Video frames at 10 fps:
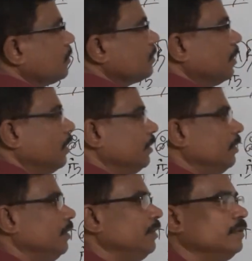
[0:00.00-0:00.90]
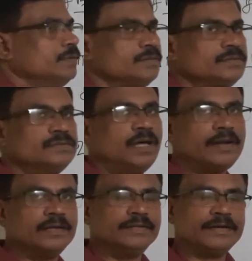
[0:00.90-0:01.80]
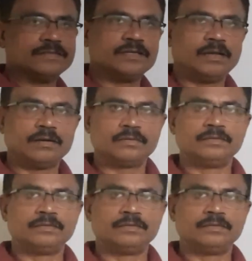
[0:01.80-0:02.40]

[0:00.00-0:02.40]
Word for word: சாந்தி சார் எழுதிட்ட சார்